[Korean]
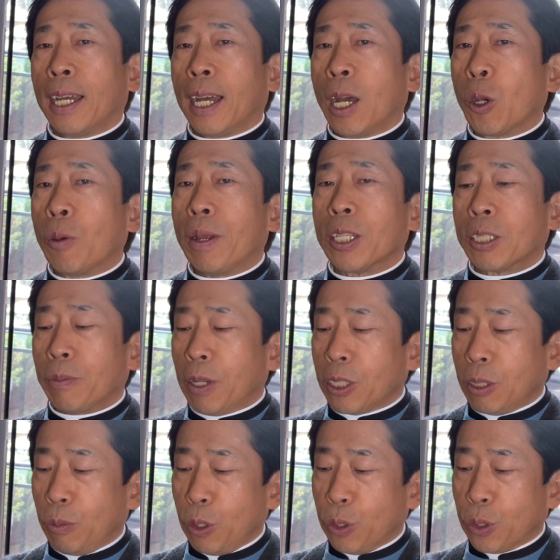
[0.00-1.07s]
하고
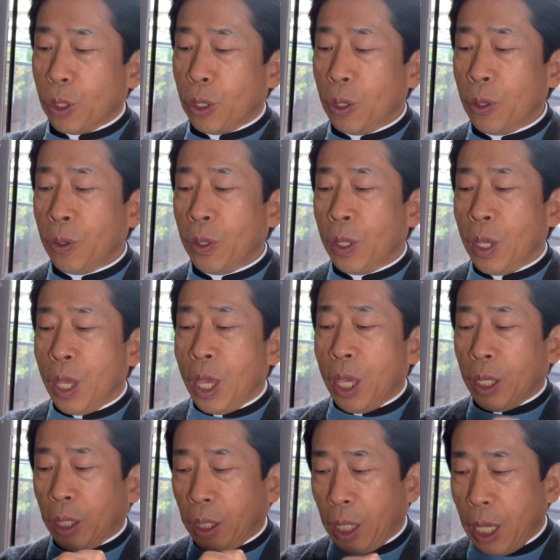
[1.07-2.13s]
말씀하시면서
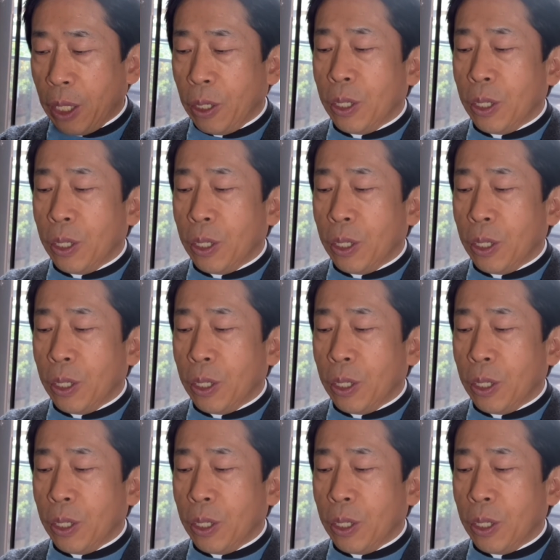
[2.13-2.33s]
깨어